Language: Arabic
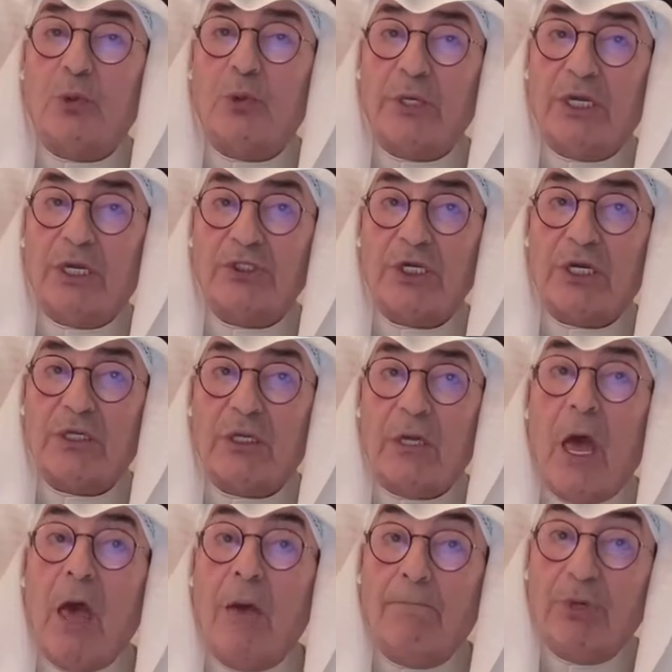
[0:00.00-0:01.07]
800
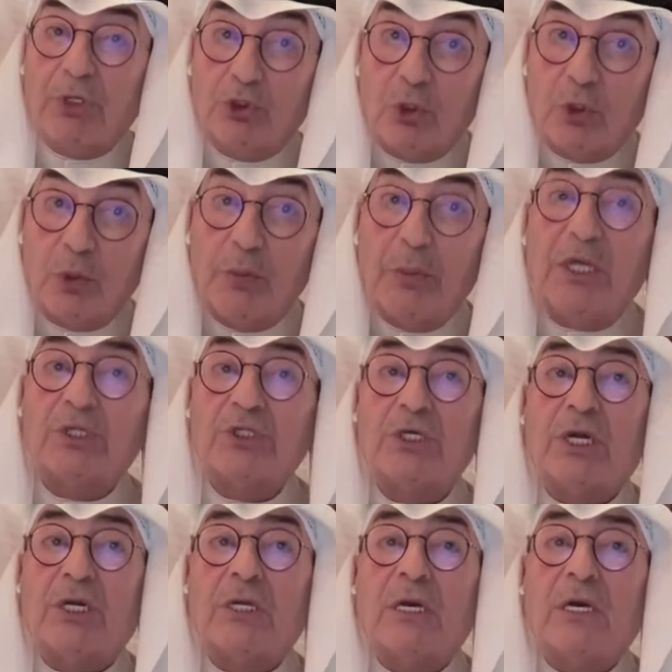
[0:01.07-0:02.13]
شركة من 800
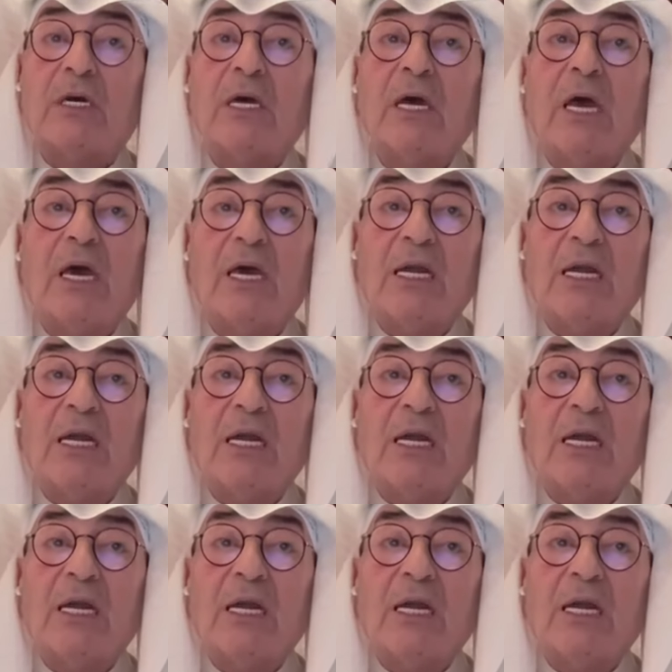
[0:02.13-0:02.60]
شركة